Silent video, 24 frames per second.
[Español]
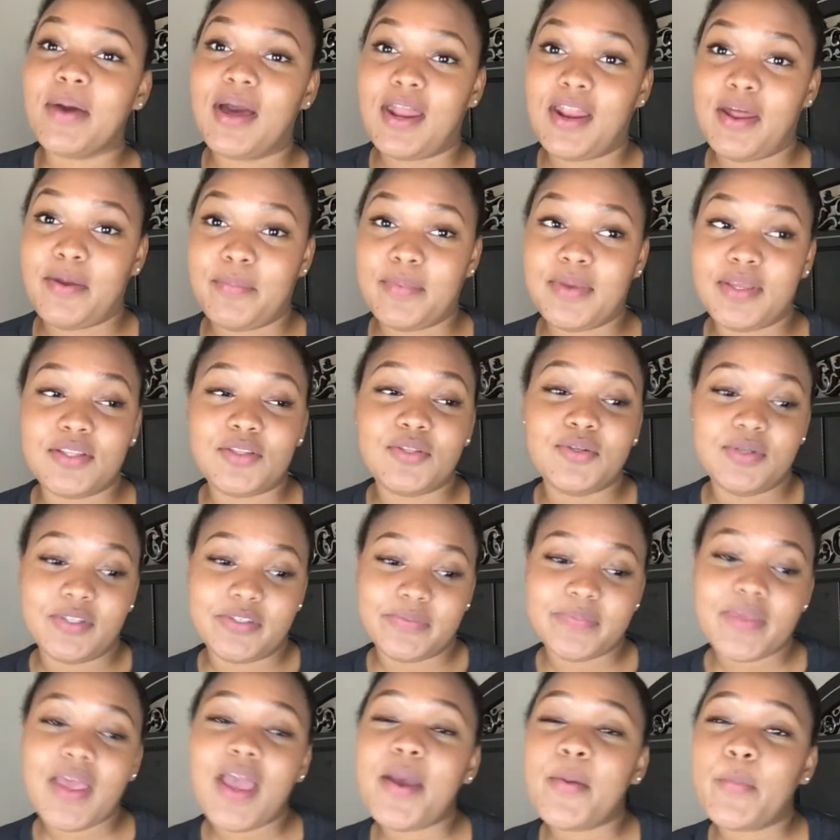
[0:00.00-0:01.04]
Para mí, tú,
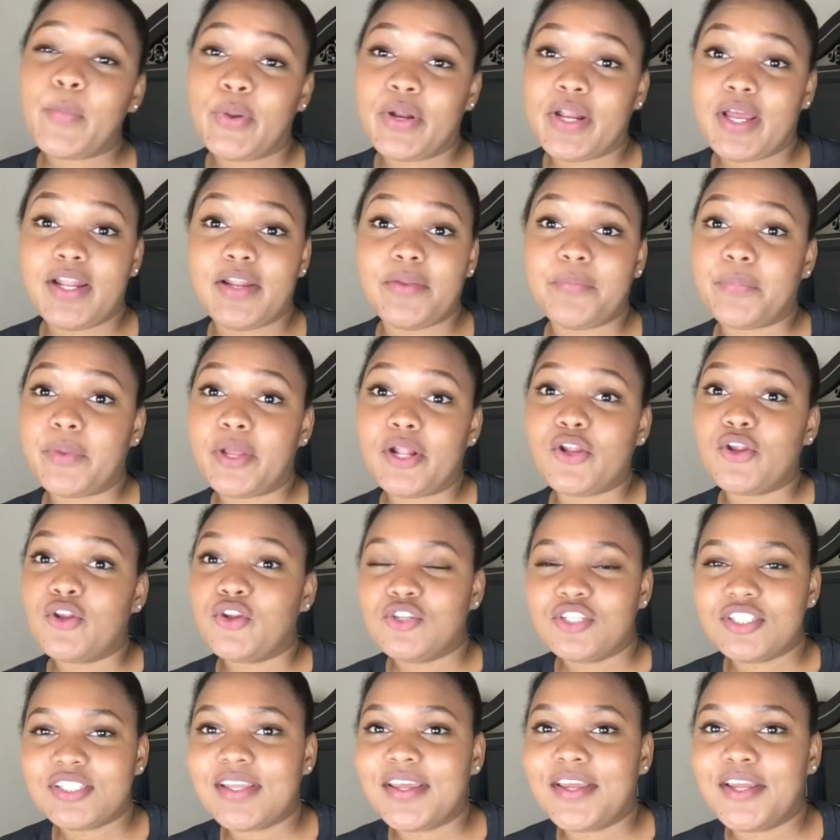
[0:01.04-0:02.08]
porque el invierno no
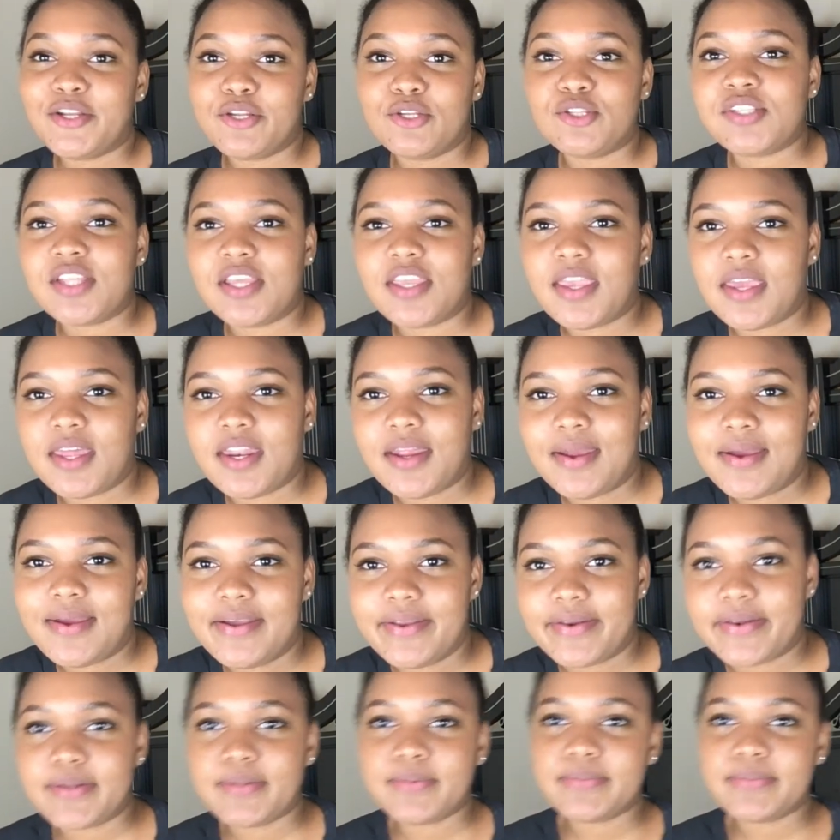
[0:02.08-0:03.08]
se, no se quiere ir.